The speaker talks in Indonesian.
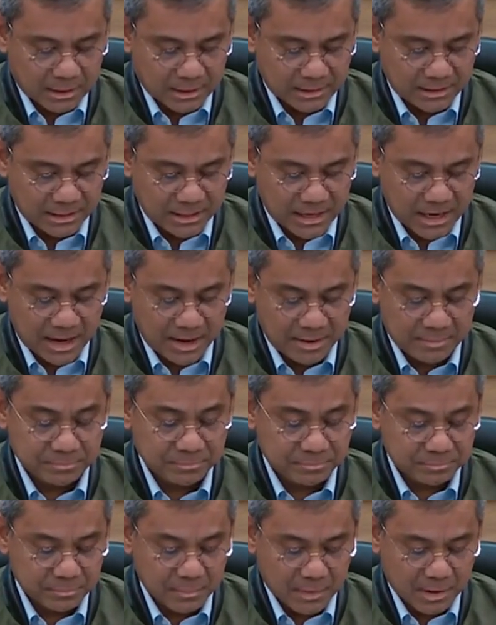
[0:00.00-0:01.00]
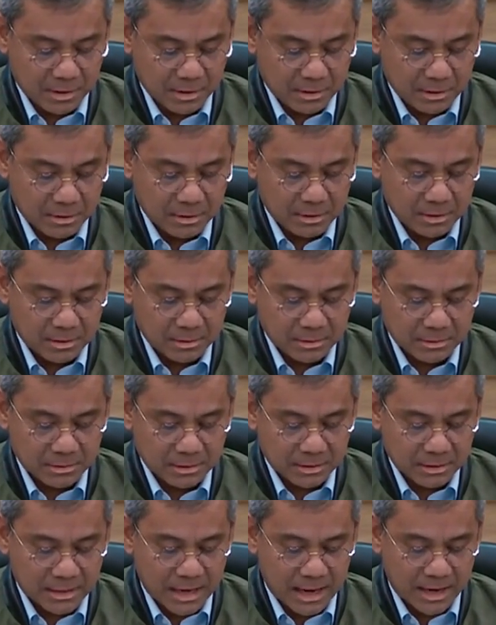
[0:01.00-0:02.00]
Ketiga,
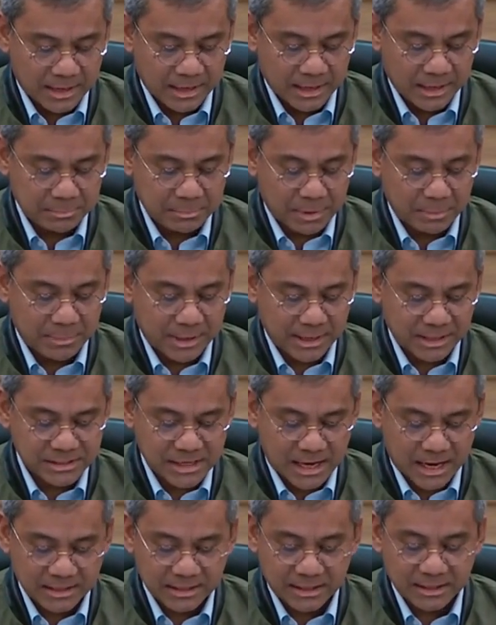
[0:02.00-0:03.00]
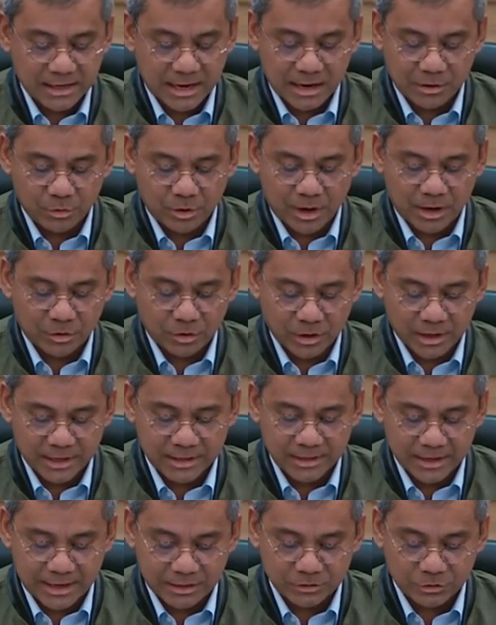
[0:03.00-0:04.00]
dari pemeriksaan yang dilakukan
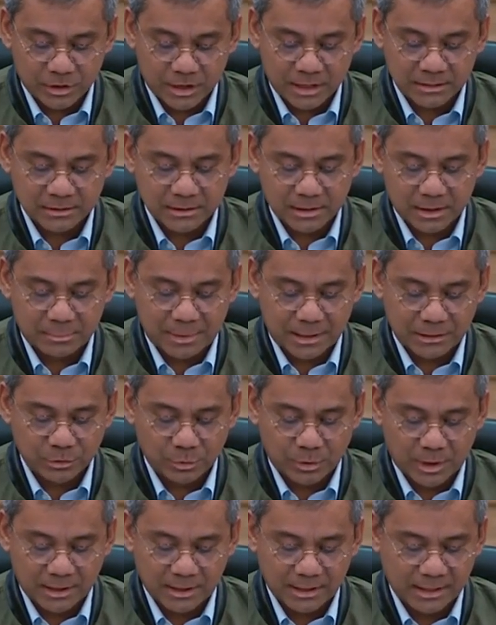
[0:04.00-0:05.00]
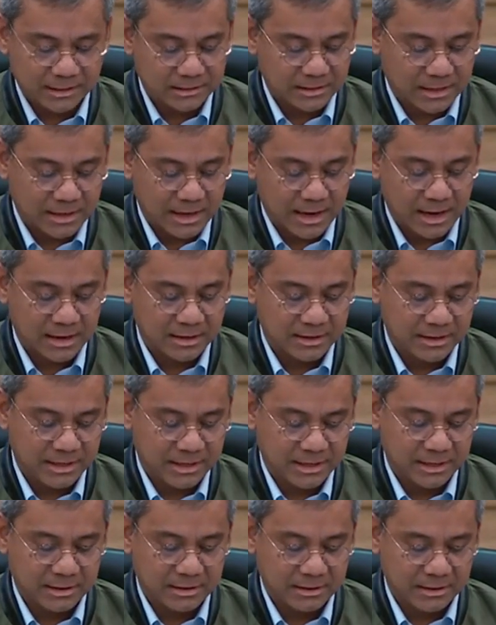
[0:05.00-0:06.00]
oleh Direktorat Kepatuan Internal
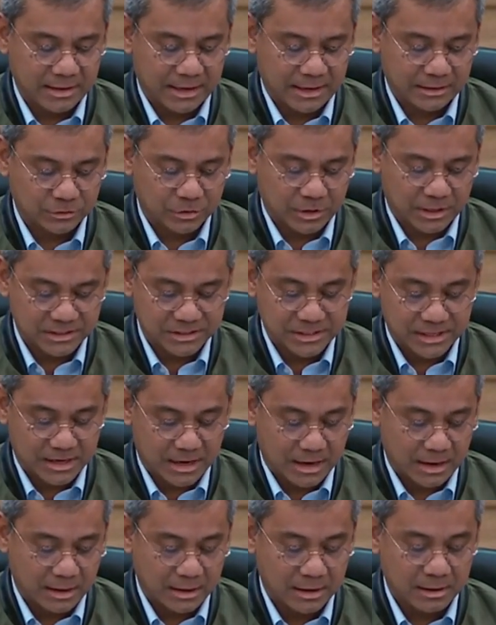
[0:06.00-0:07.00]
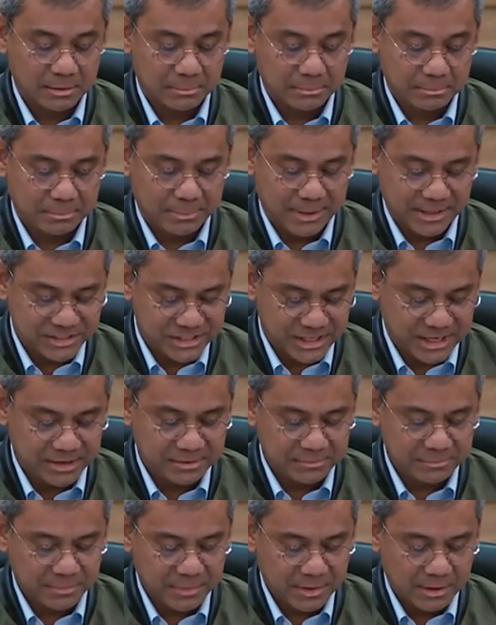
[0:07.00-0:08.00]
di Direktorat Jenderal
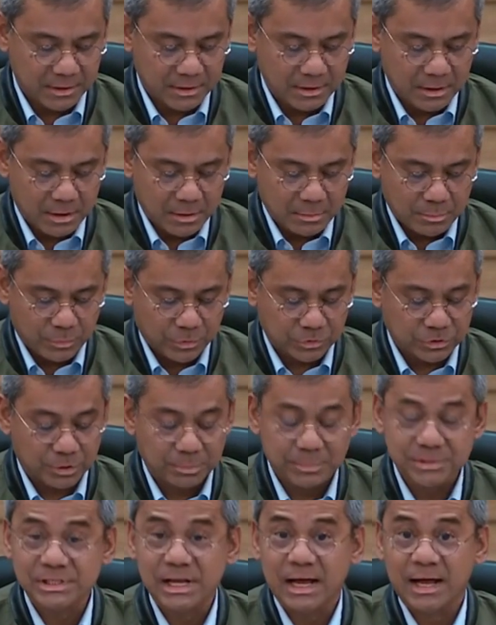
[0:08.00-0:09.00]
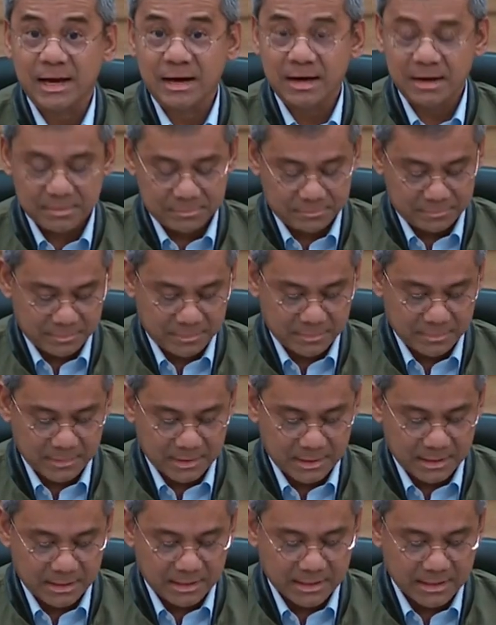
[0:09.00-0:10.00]
BC, motor besar
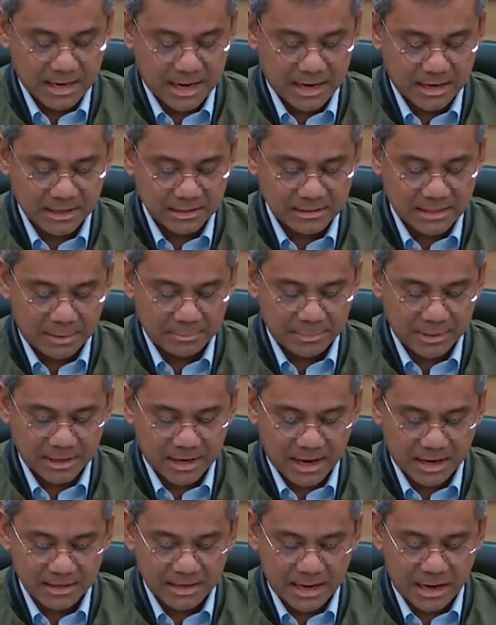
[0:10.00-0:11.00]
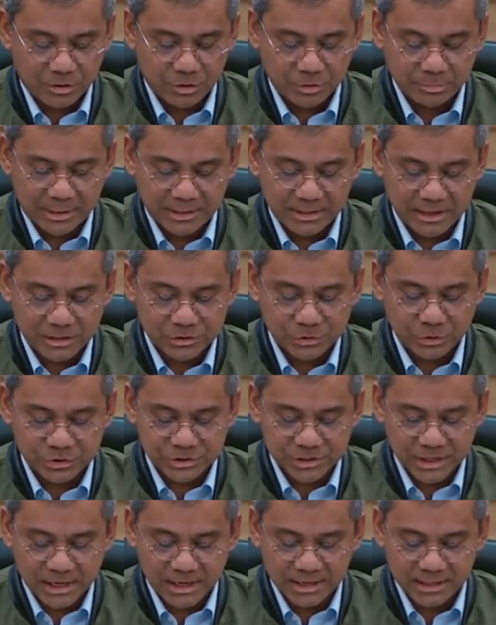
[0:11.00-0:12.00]
yang ditampilkan di akun media
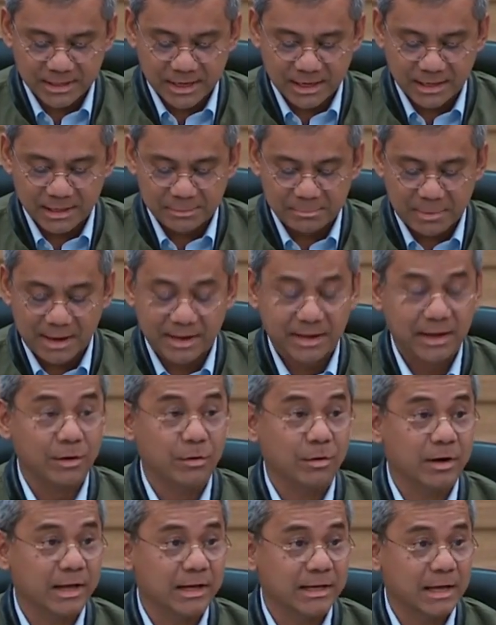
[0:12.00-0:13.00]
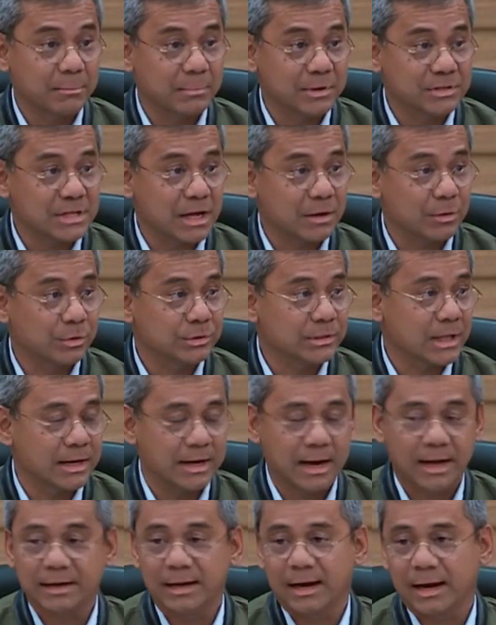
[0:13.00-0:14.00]
sosial yang dipakai oleh yang
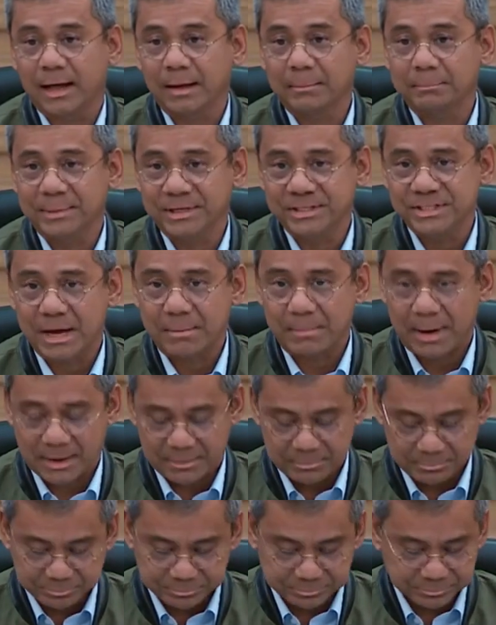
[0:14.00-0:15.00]
bersangkutan adalah pinjaman.